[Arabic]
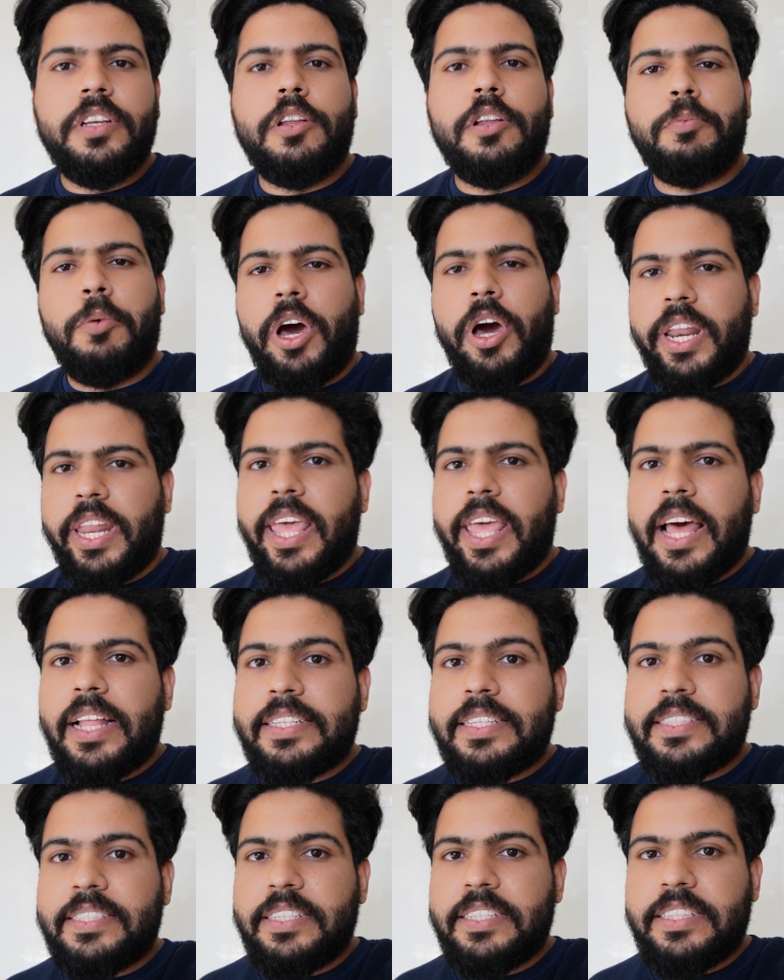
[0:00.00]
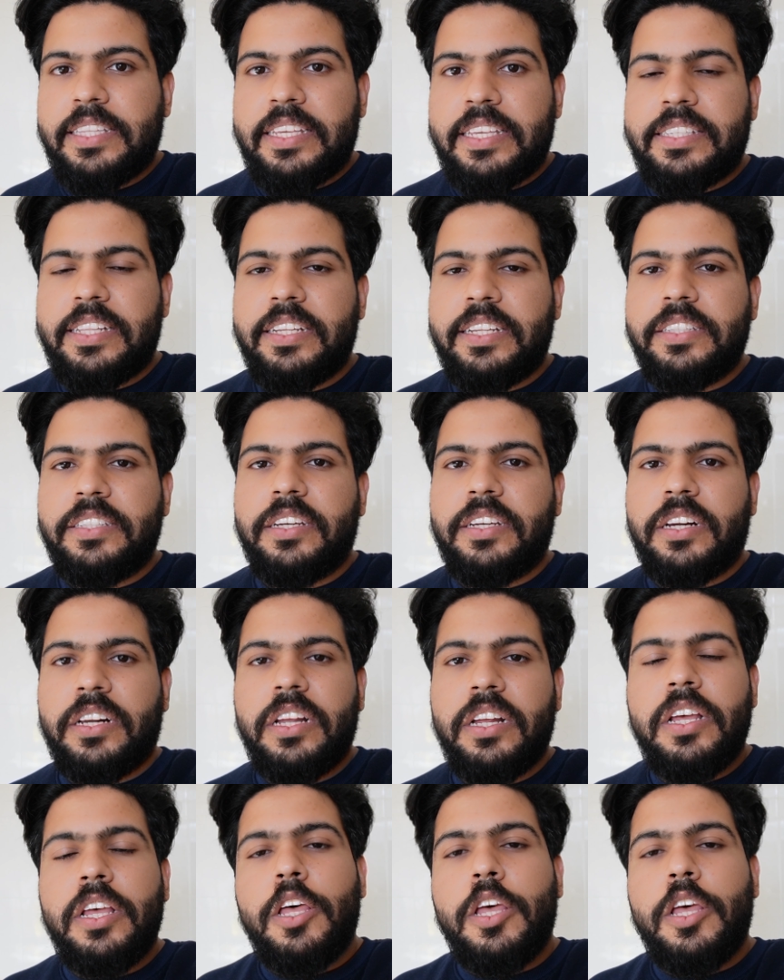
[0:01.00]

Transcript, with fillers: للمحركات الستة سلندر